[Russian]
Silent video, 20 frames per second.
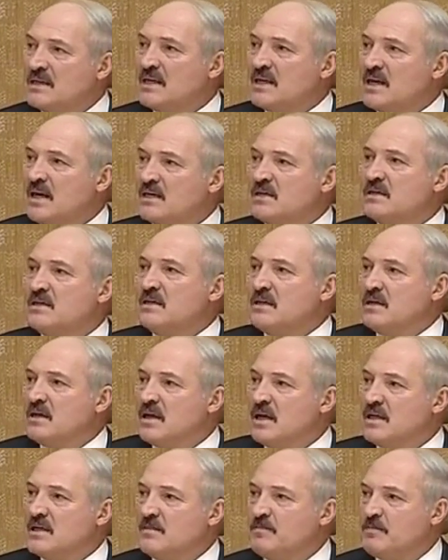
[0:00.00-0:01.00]
ради
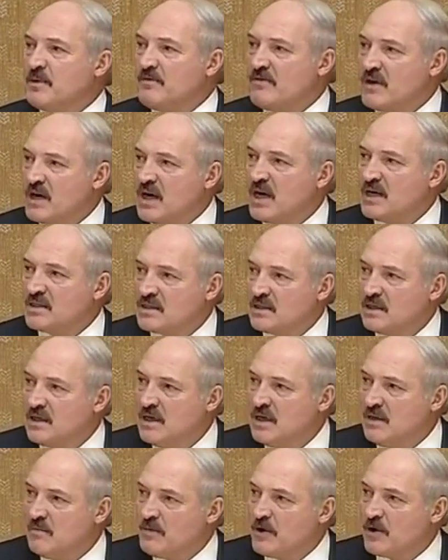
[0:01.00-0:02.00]
картинки, ради
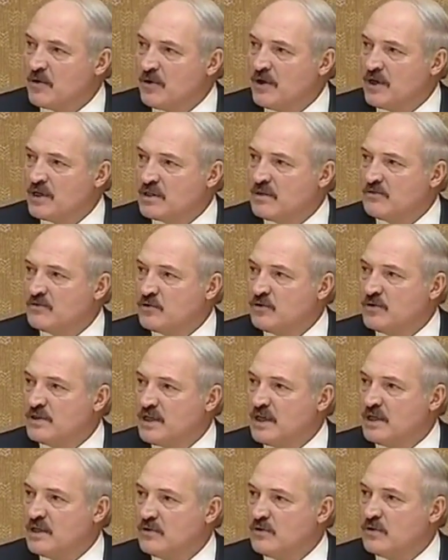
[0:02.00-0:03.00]
провокаций порой это все
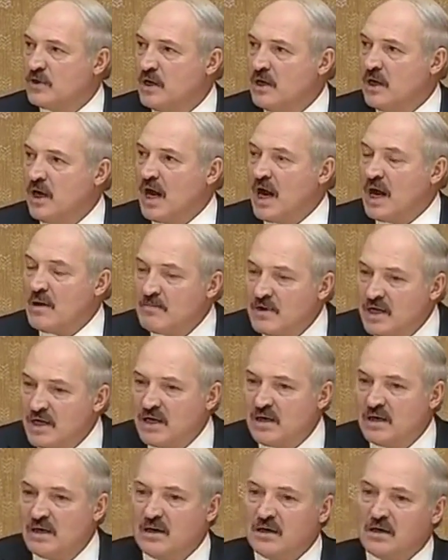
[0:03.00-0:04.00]
делают. А
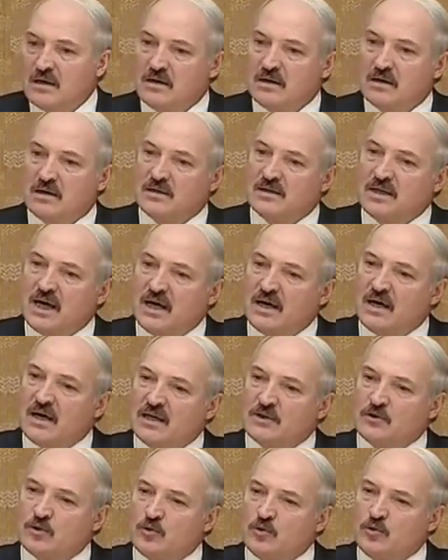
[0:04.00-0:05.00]
мы э, на
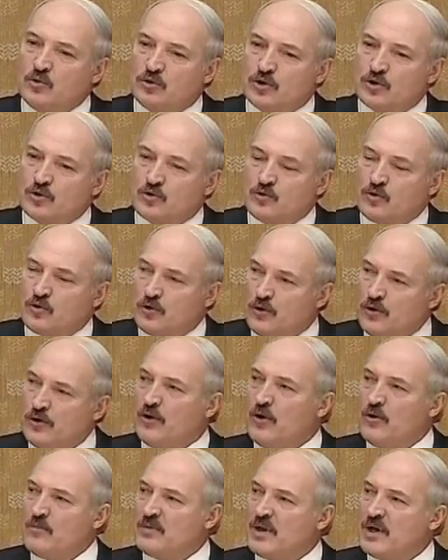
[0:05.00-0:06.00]
эту удочку
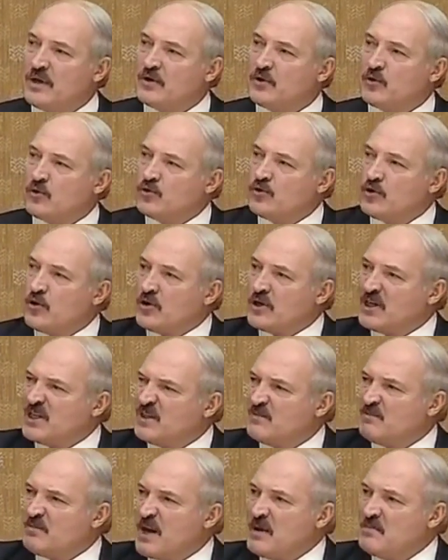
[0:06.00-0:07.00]
клюем, на крючок
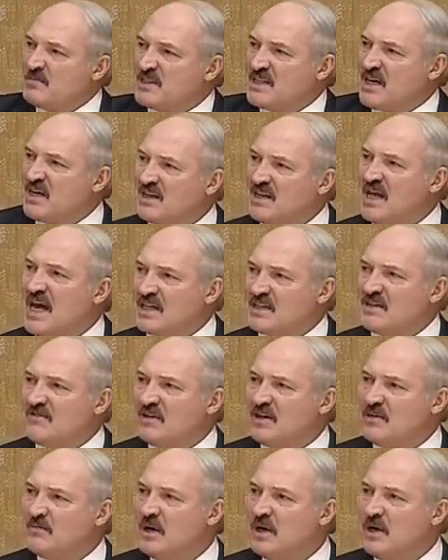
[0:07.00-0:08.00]
этот прям
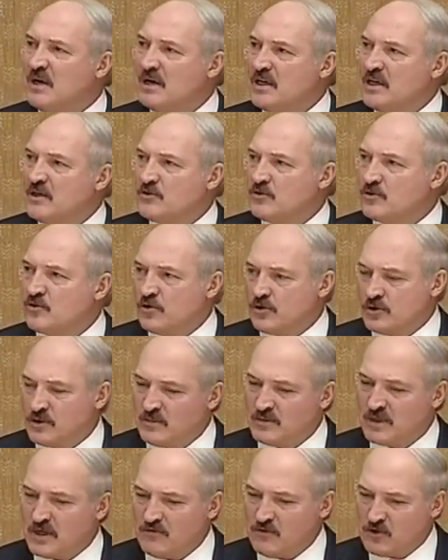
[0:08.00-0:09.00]
заглатываем. И с
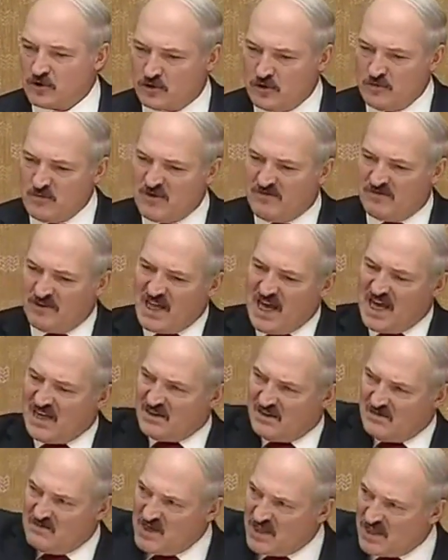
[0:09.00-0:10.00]
учетом того, что мы
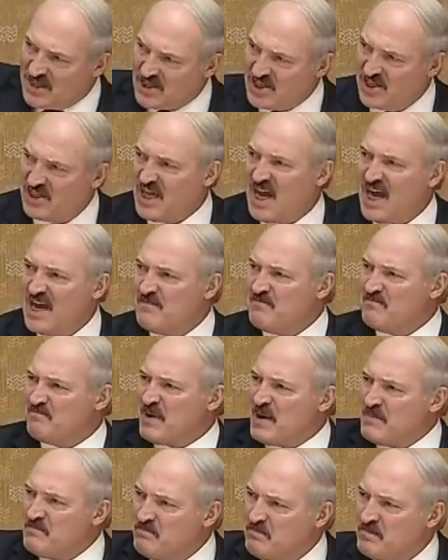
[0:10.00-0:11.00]
власть, мы начинаем
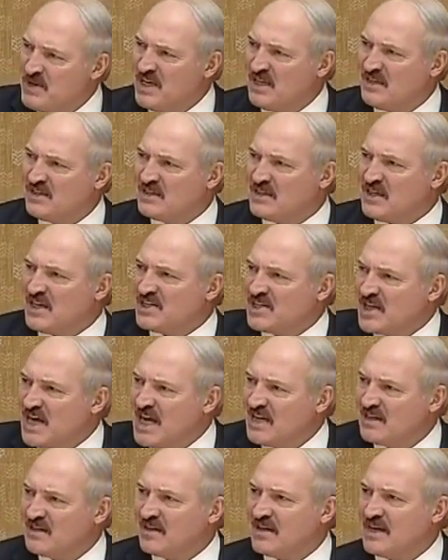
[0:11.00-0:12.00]
бомбить,
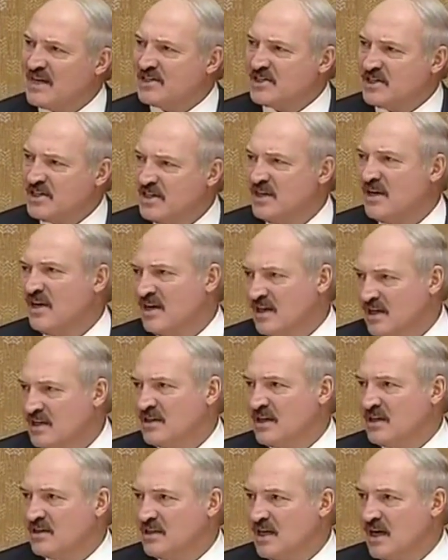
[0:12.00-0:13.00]
сажать, крошить
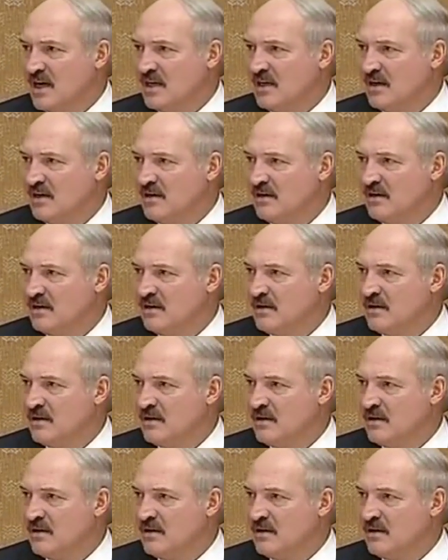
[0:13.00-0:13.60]
и так далее.